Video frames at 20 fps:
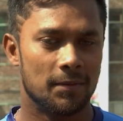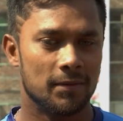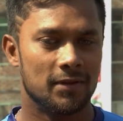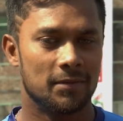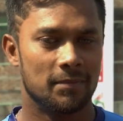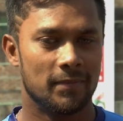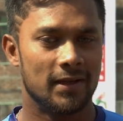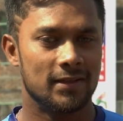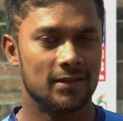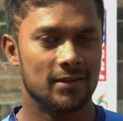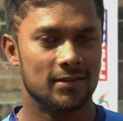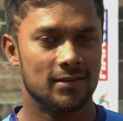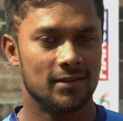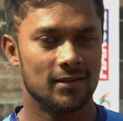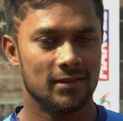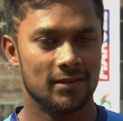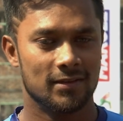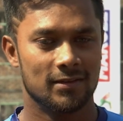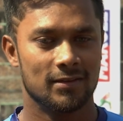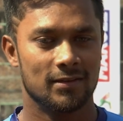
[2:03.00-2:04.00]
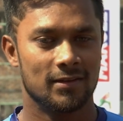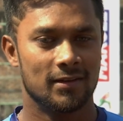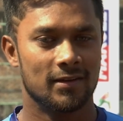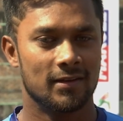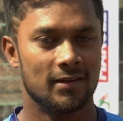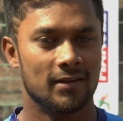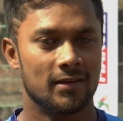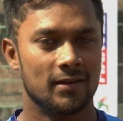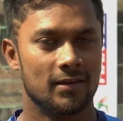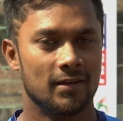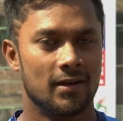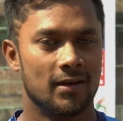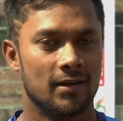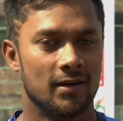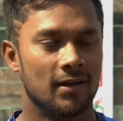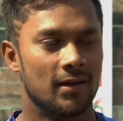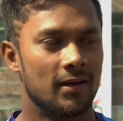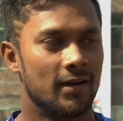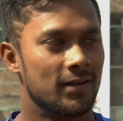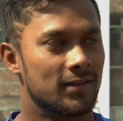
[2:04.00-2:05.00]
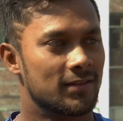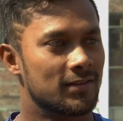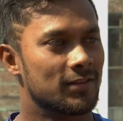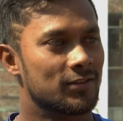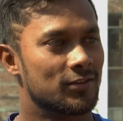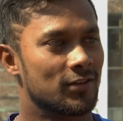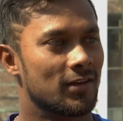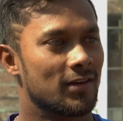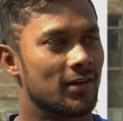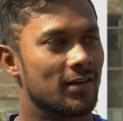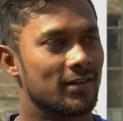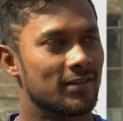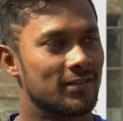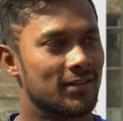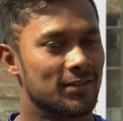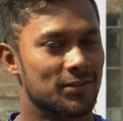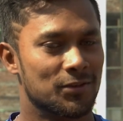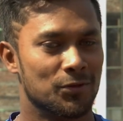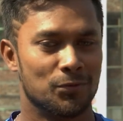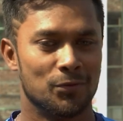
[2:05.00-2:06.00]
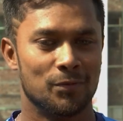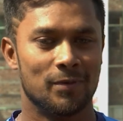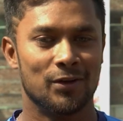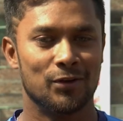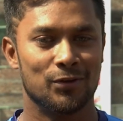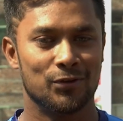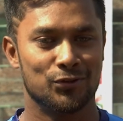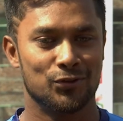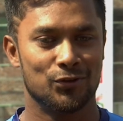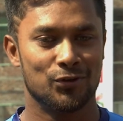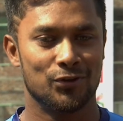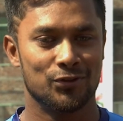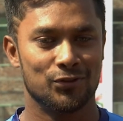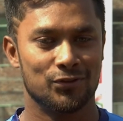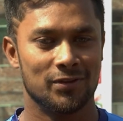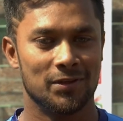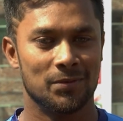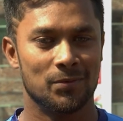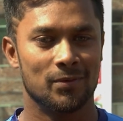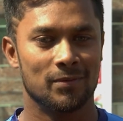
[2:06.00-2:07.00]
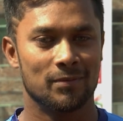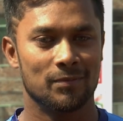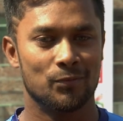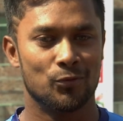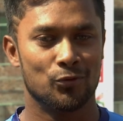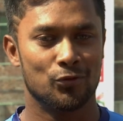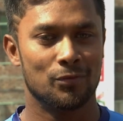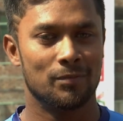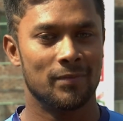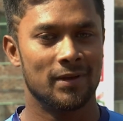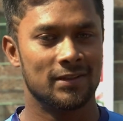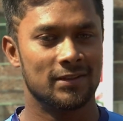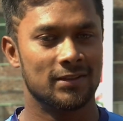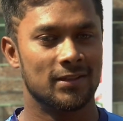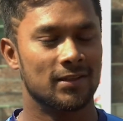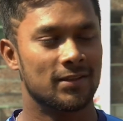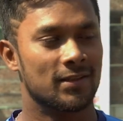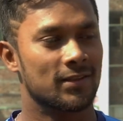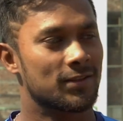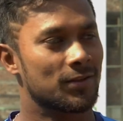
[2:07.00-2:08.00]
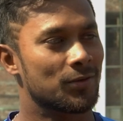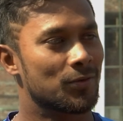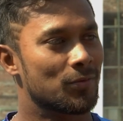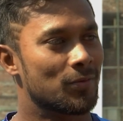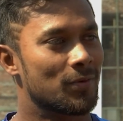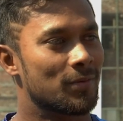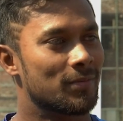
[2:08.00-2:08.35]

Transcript: আমাদের ম্যাচ আছে আন্ডার লাইটস ইনশাল্লাহ চেষ্টা করবো ভালো কিছু করার জন্য এবং প্রথম ম্যাচ জিতার চেষ্টা করবো